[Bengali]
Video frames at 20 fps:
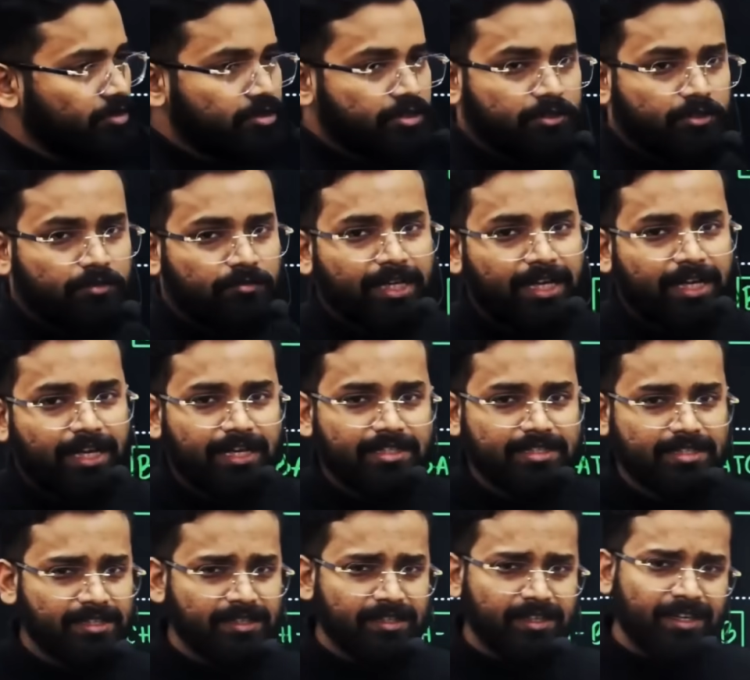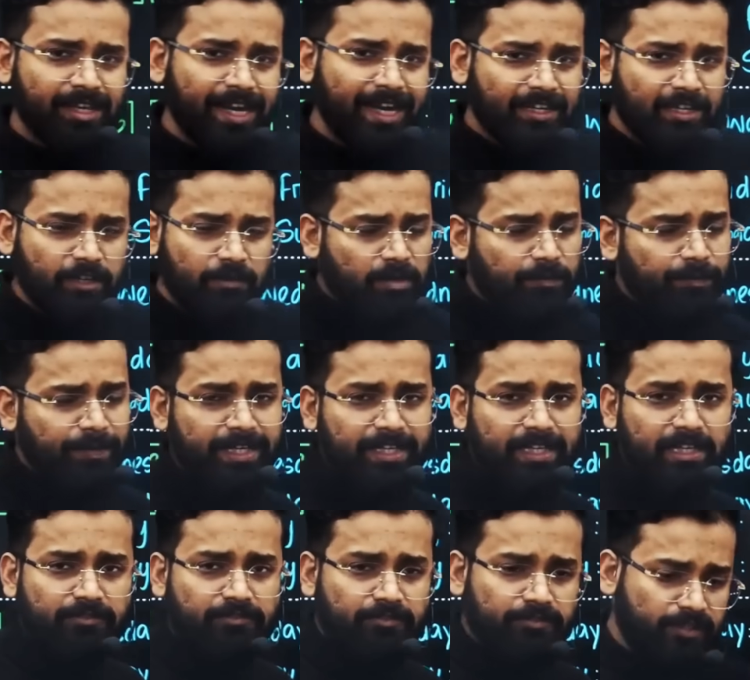যেরকম লেখা আছে এটার আবার
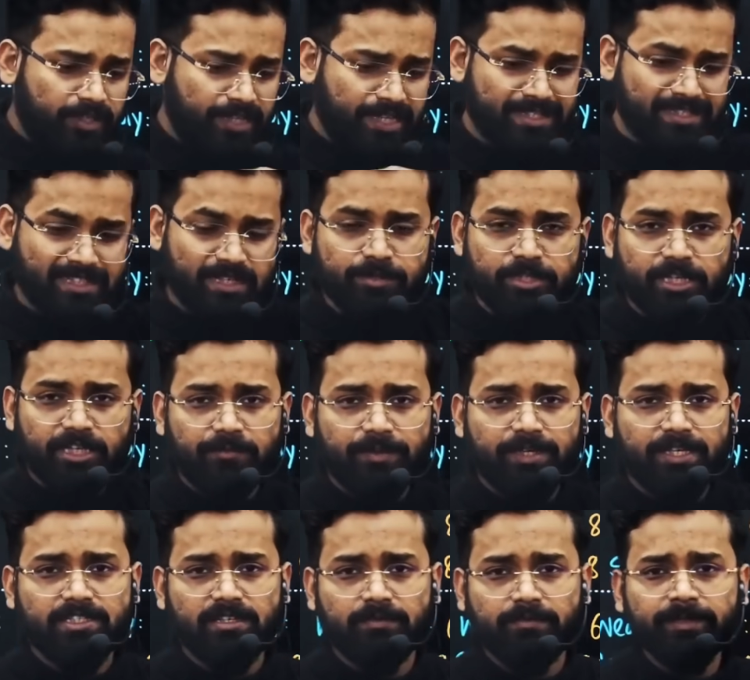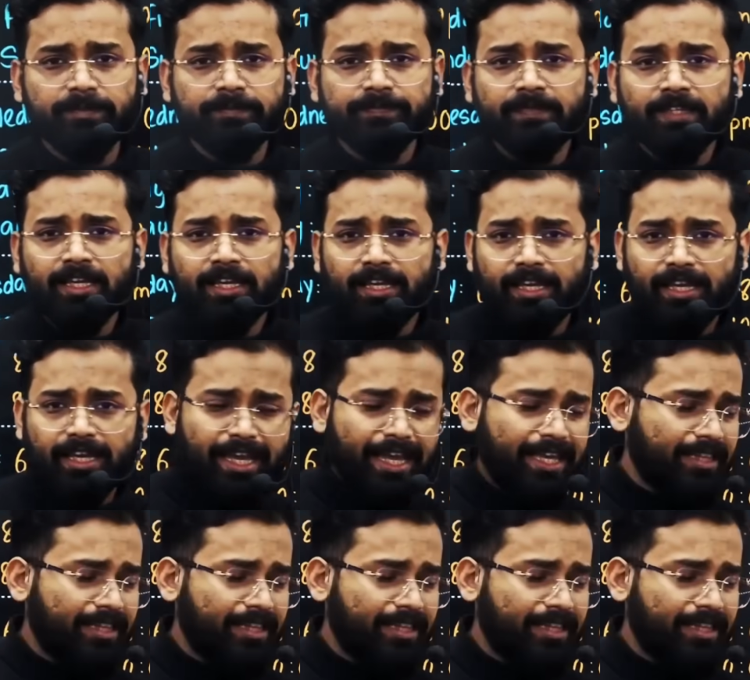পিডিএফ ডিসক্রিপশানে পেয়ে যাবে এই